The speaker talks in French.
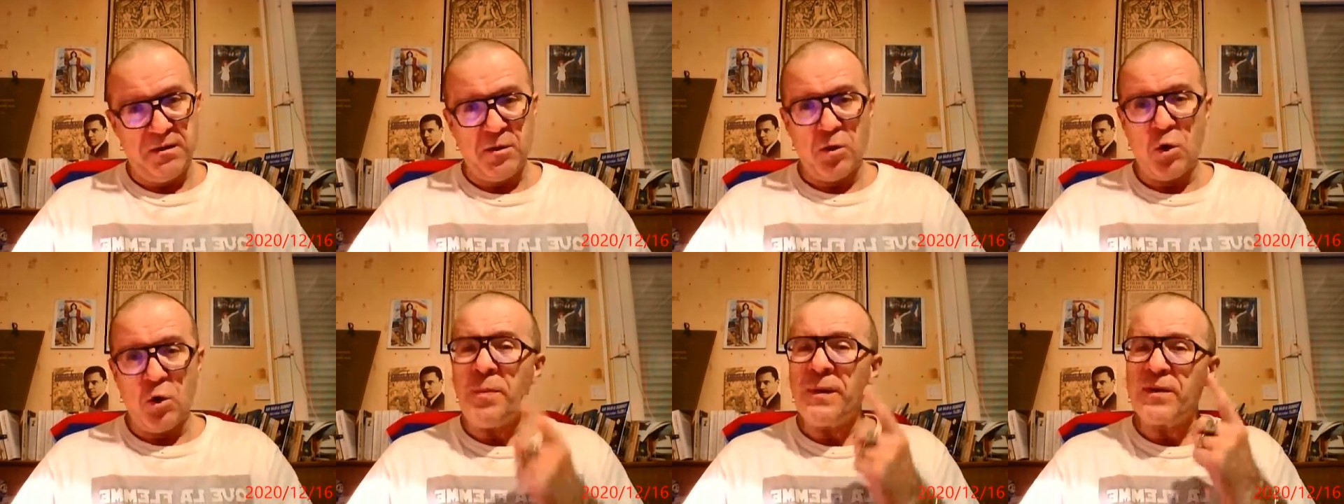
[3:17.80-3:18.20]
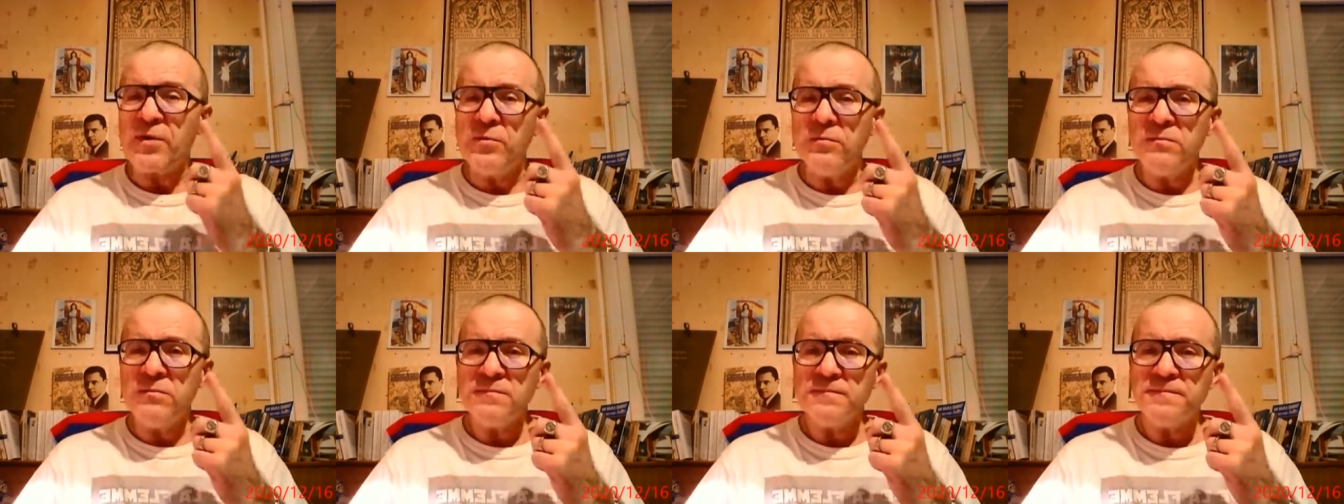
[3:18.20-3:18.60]
Le
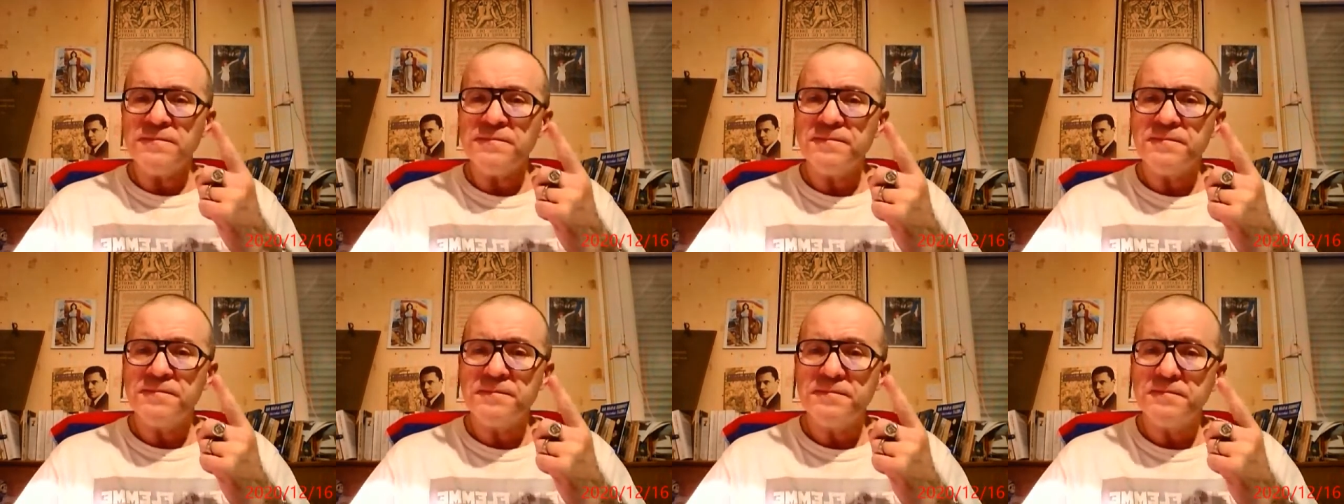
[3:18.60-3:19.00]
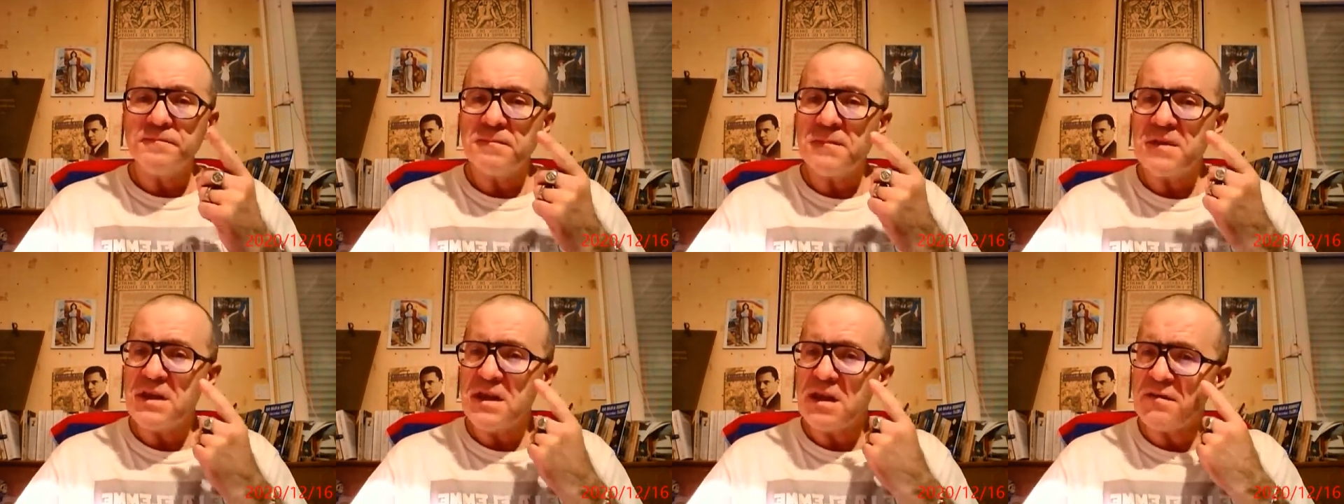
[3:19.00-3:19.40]
patron,
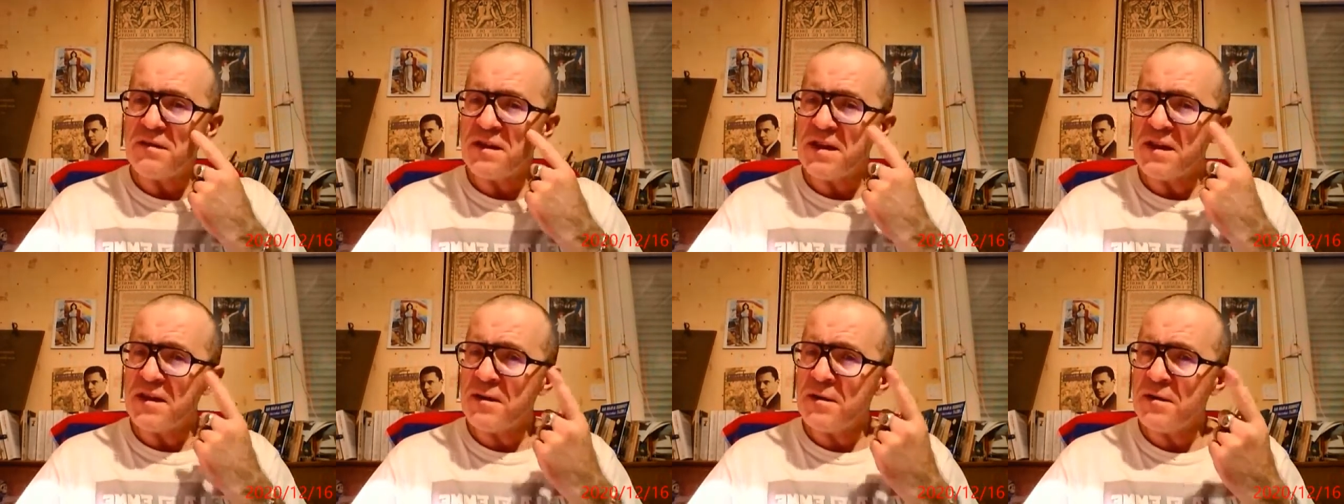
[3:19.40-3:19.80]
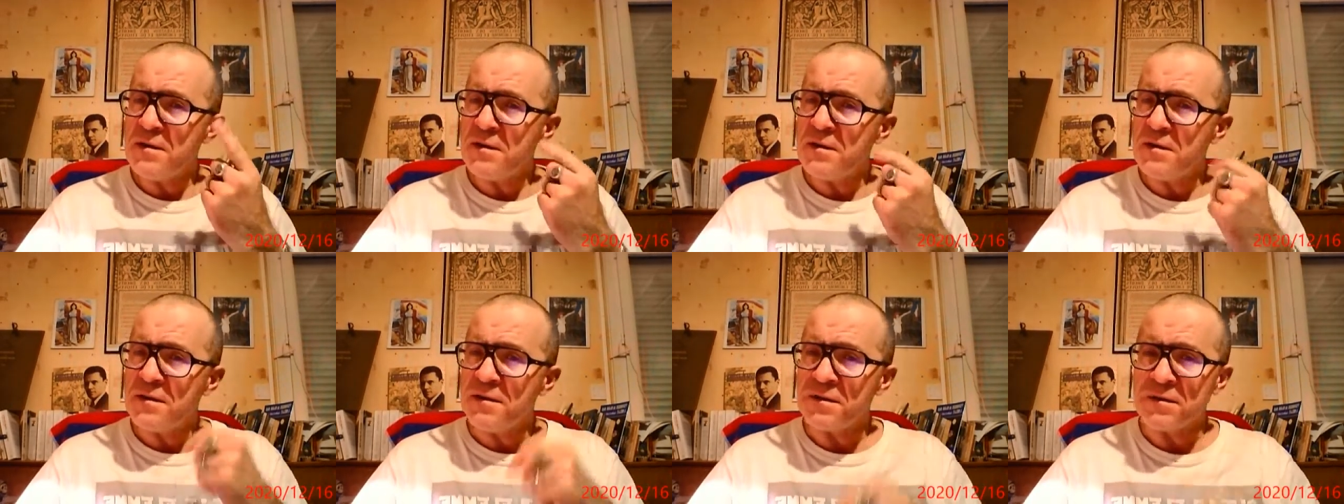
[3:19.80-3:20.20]
qui avait un
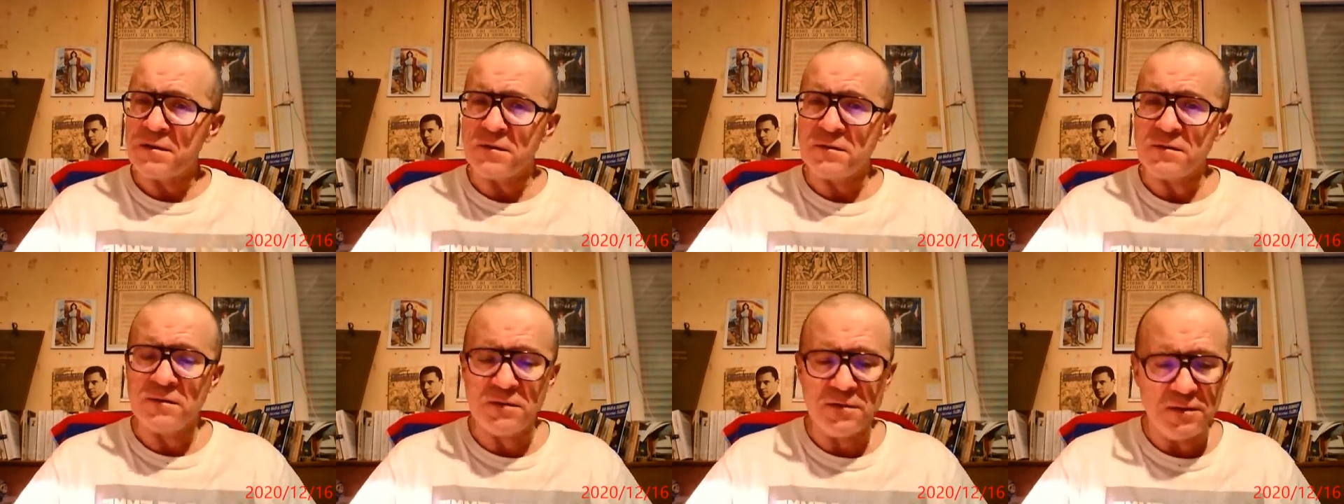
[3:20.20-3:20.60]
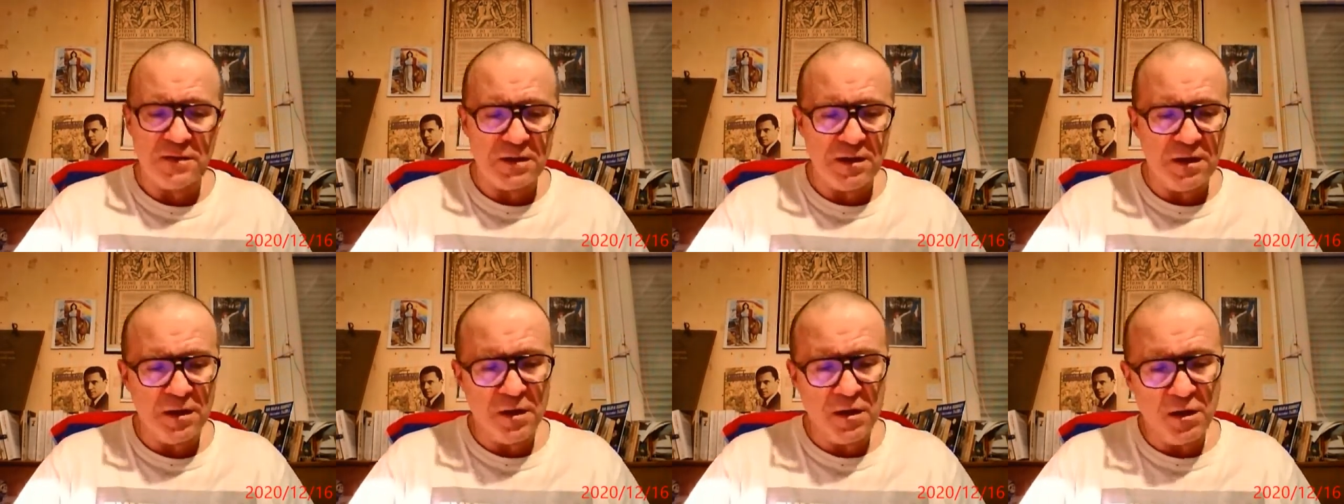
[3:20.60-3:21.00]
œil euh,
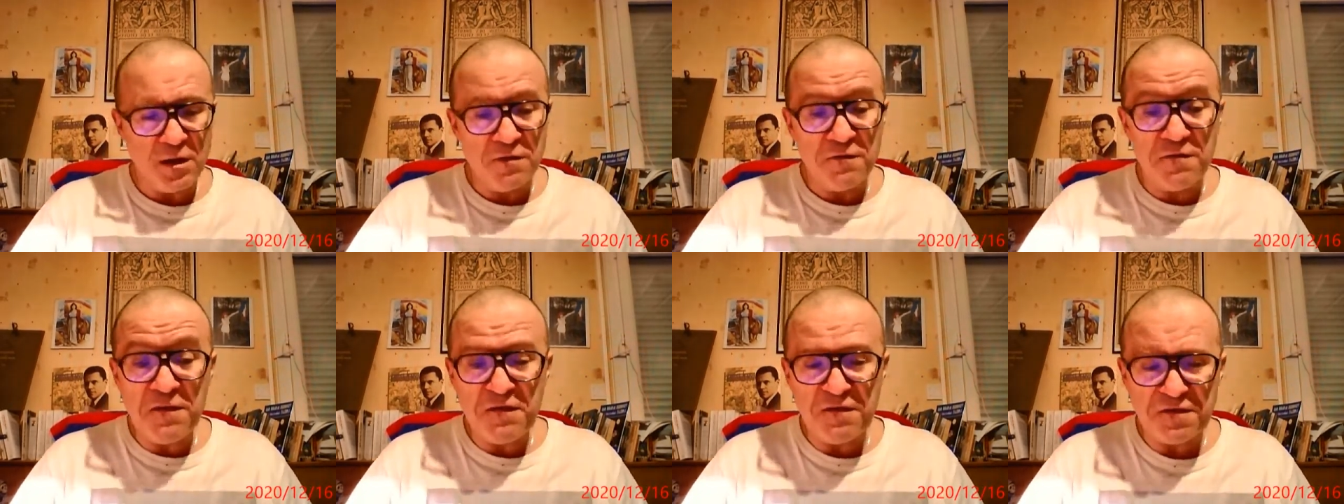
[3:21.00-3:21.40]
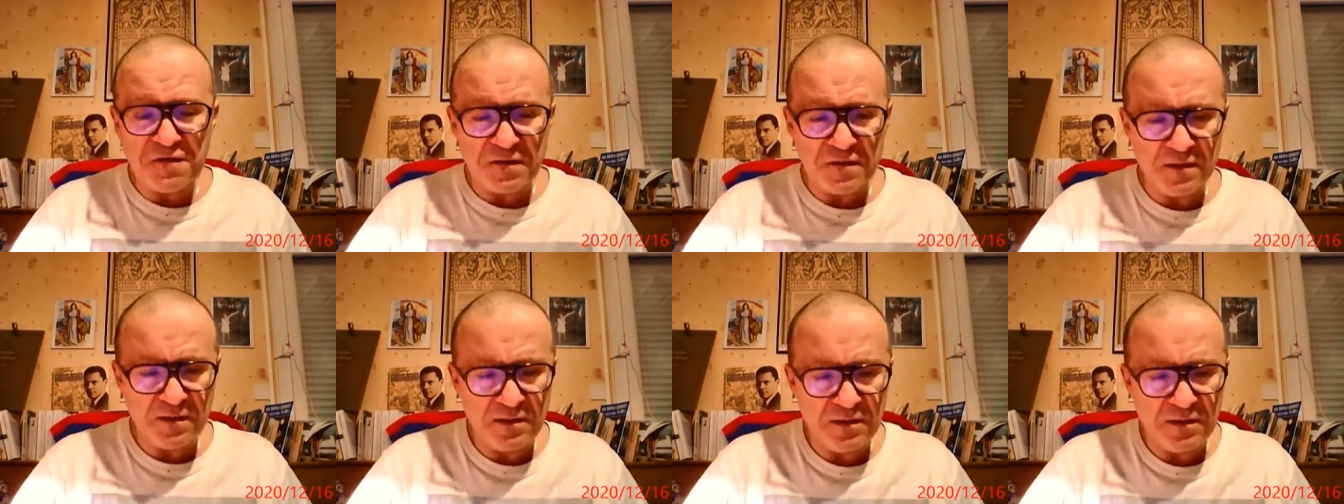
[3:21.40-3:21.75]
vif,